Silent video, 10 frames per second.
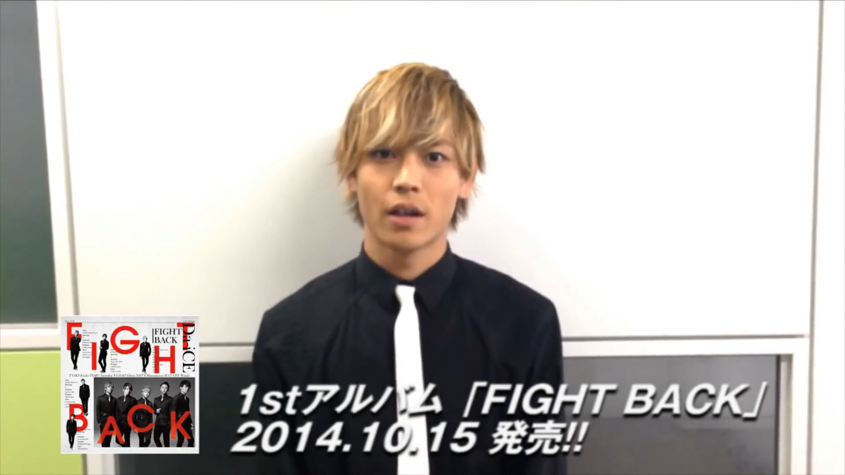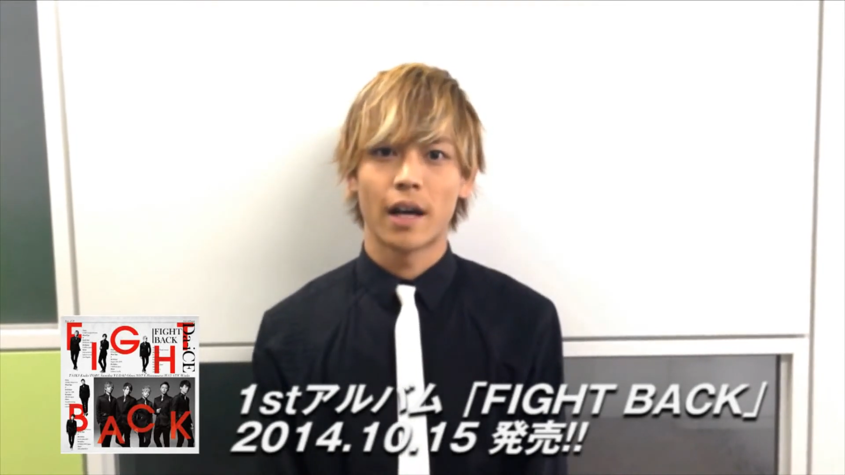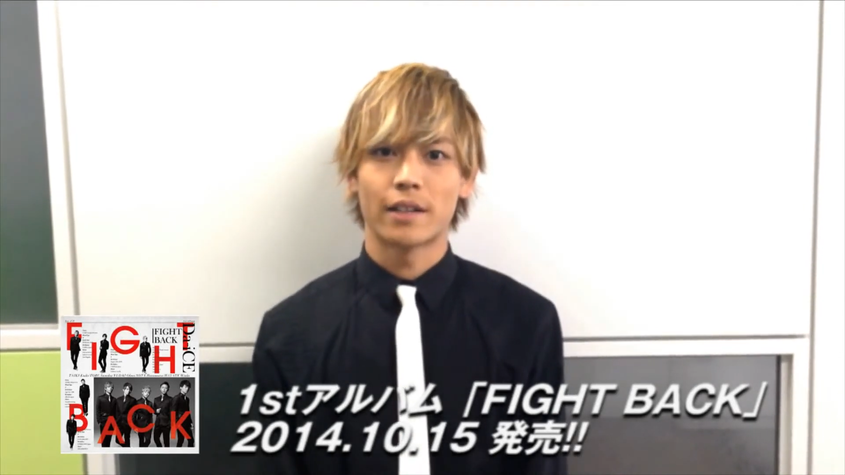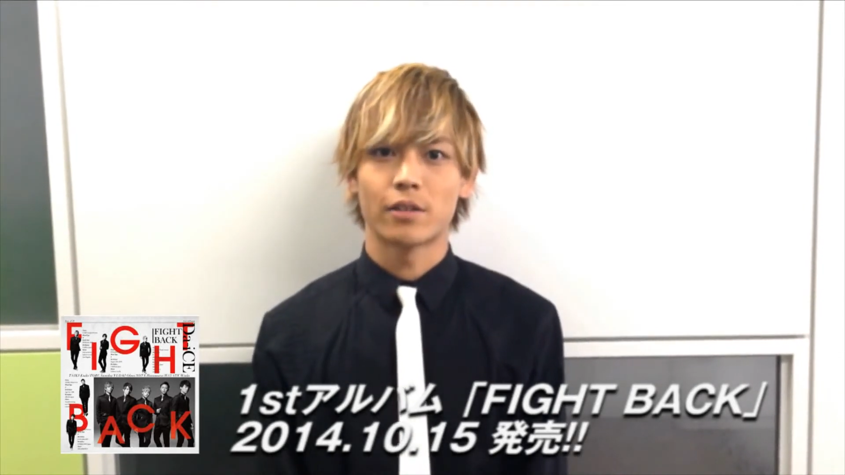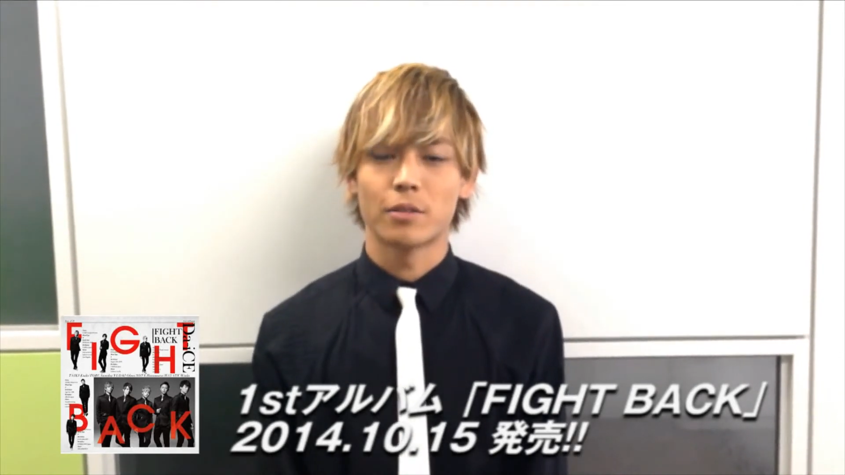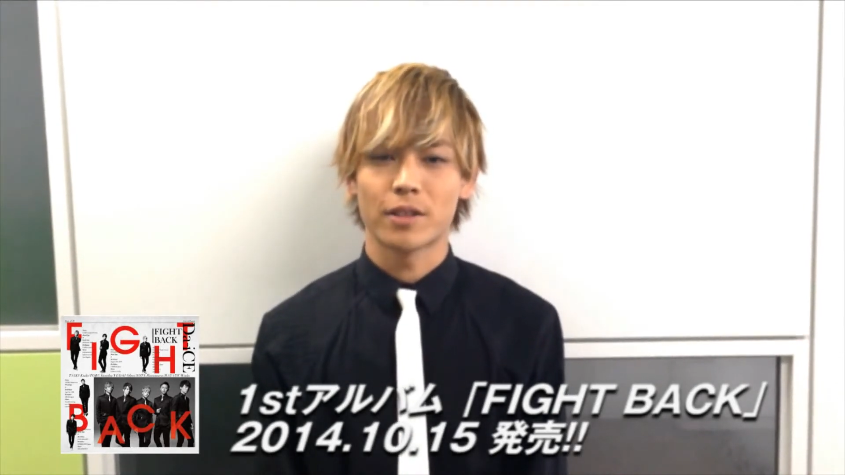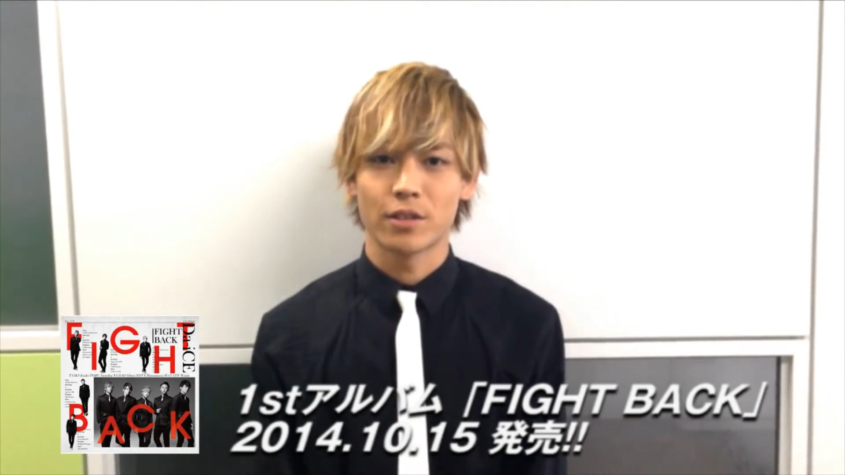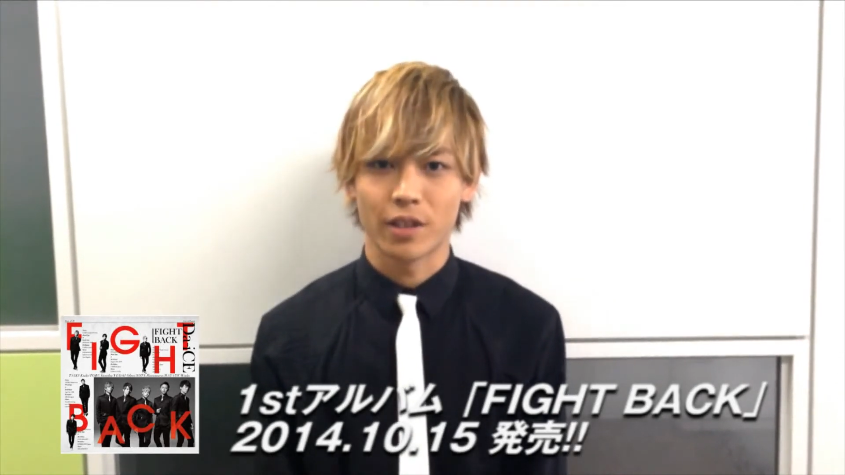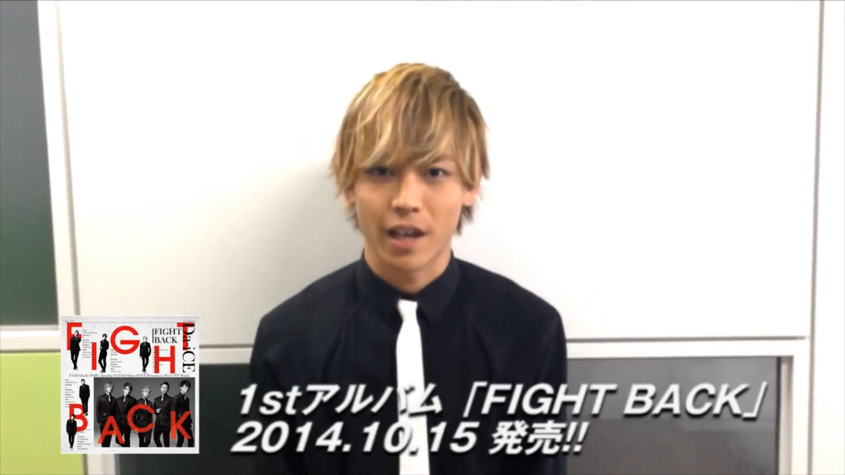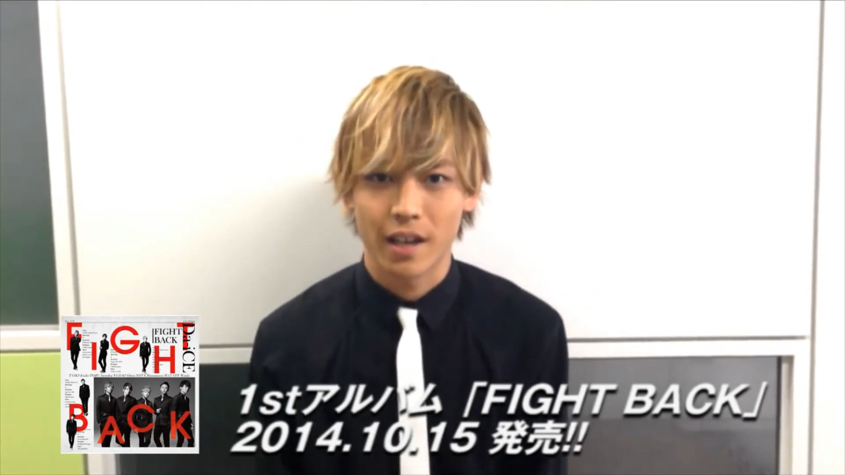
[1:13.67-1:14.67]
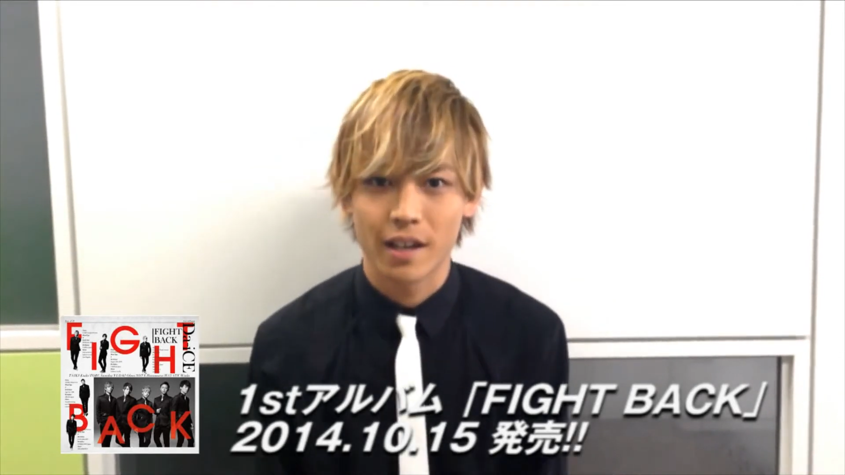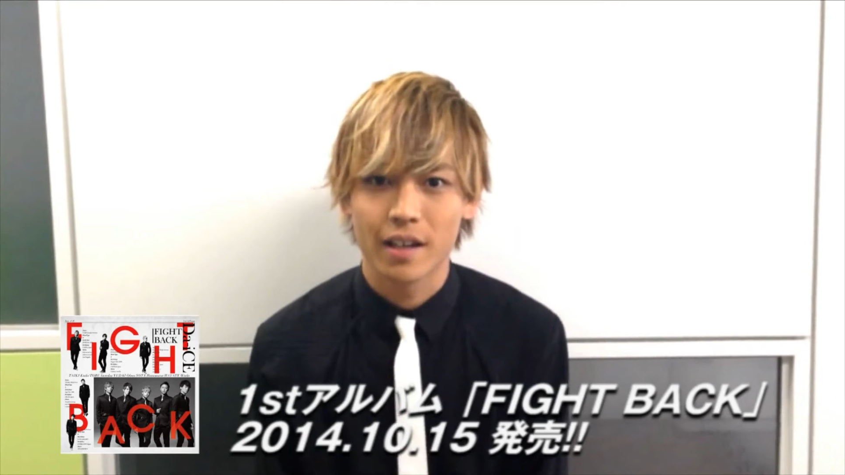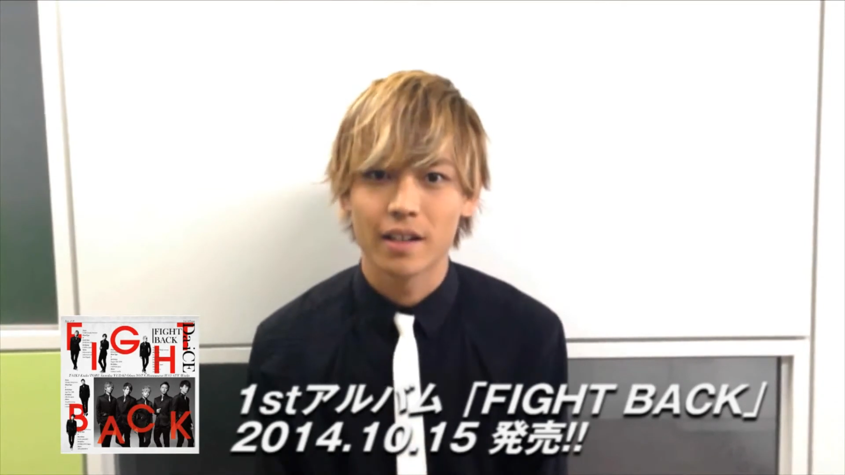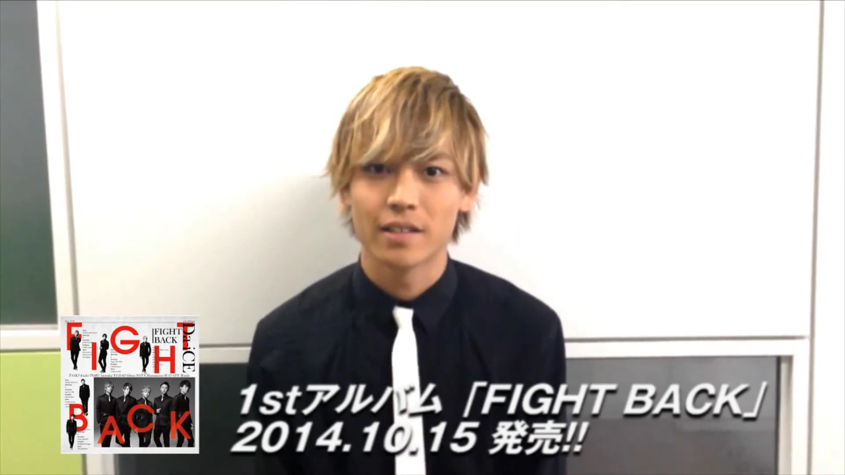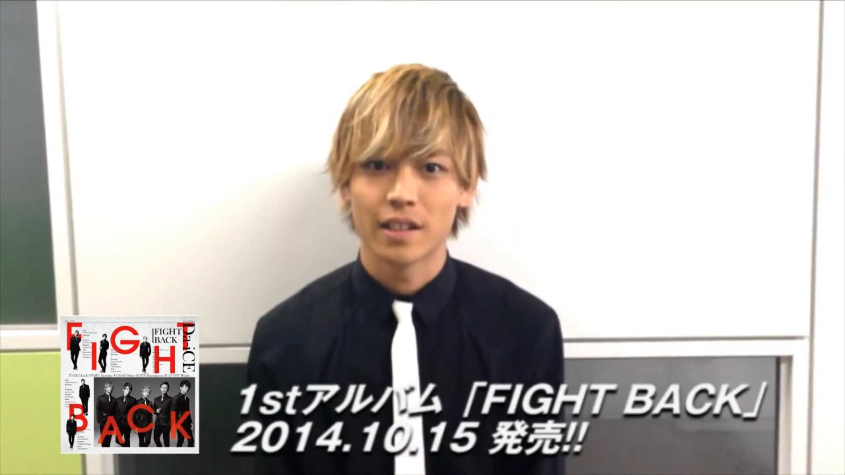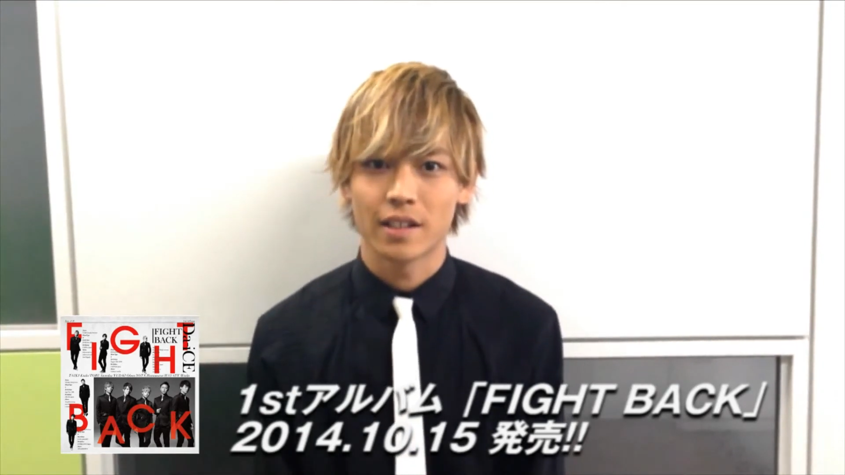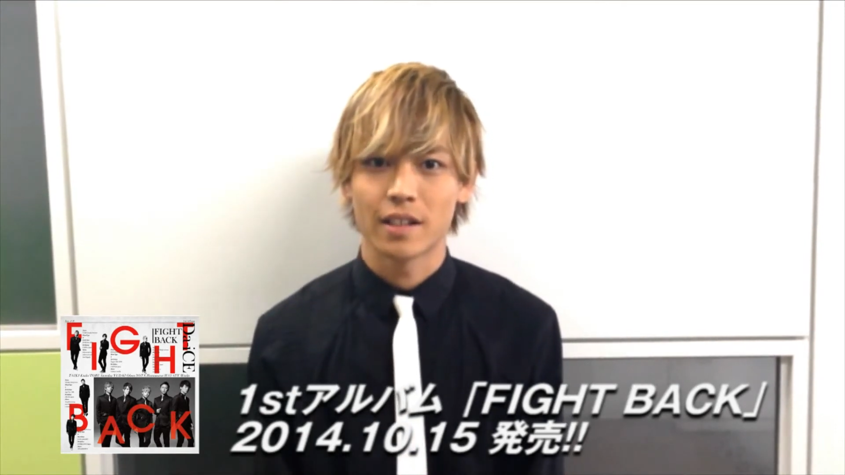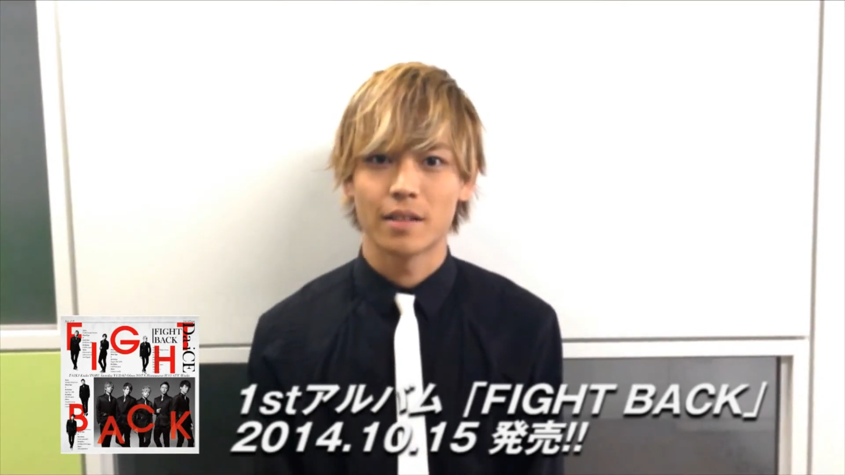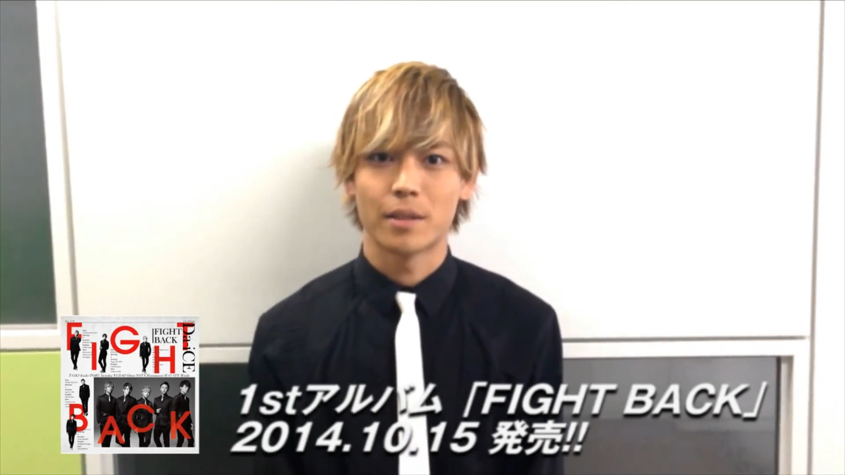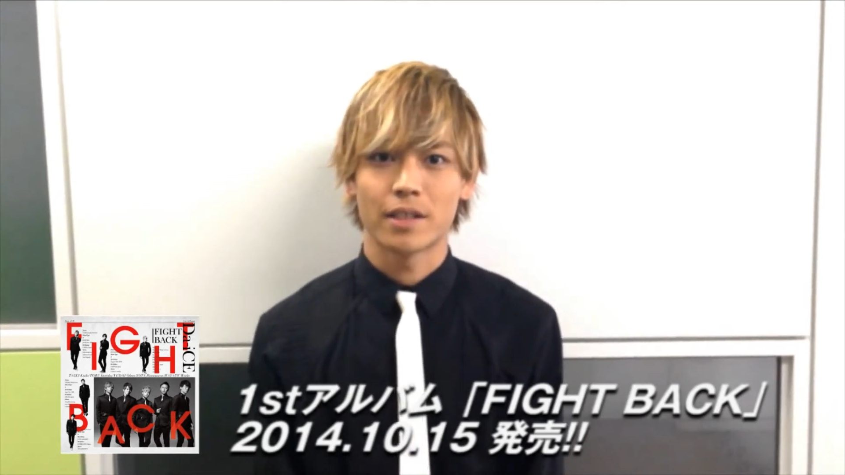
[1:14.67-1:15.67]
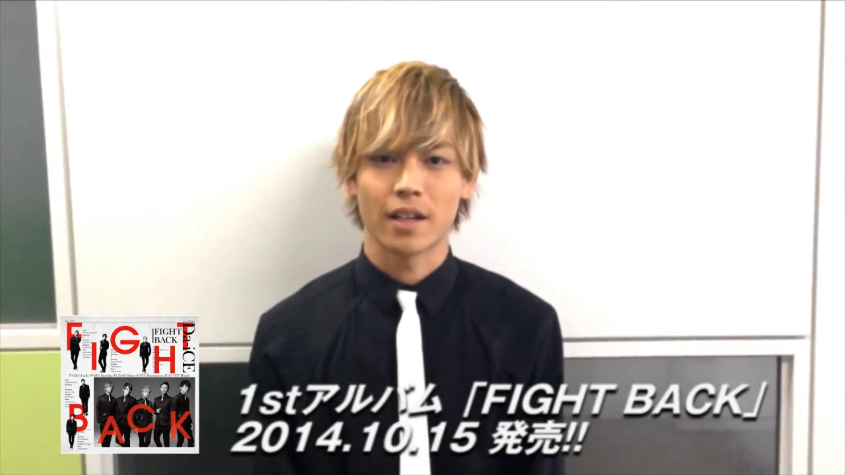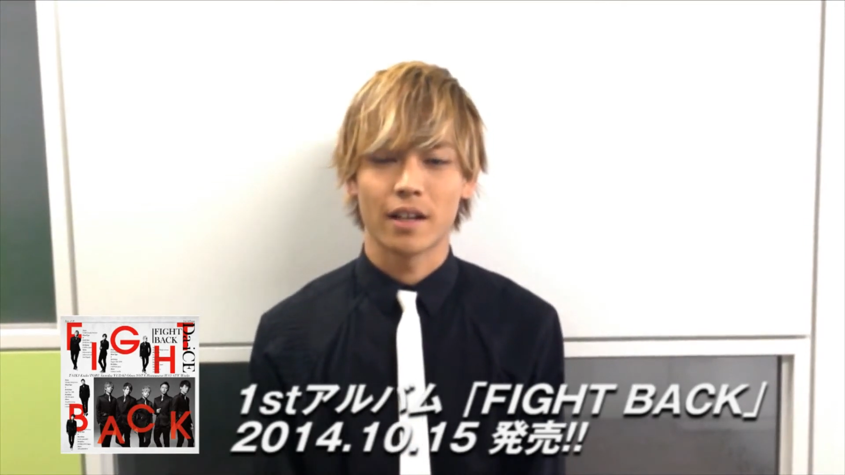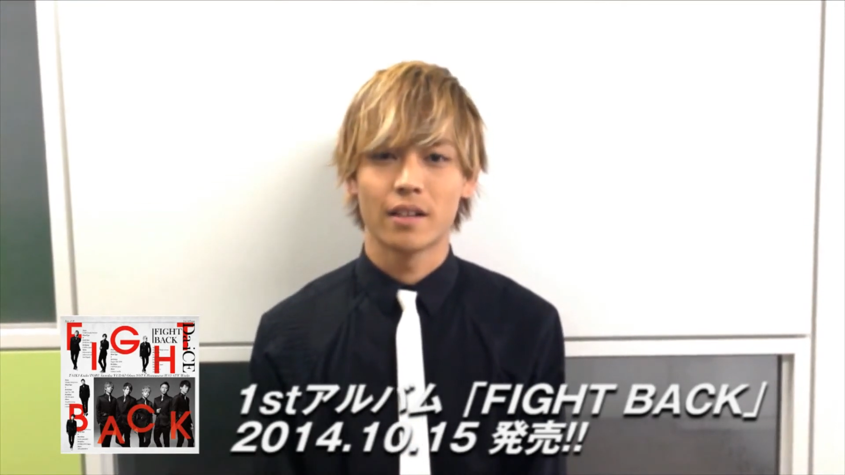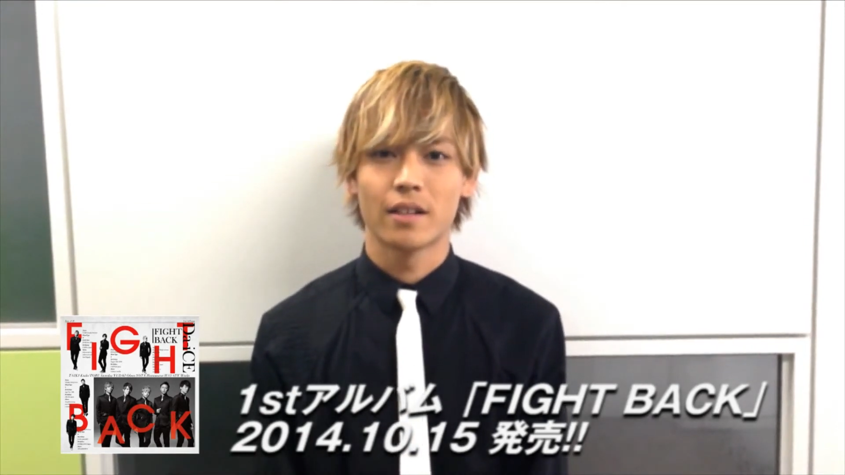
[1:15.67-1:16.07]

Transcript: 入っておりますのでぜひ皆さん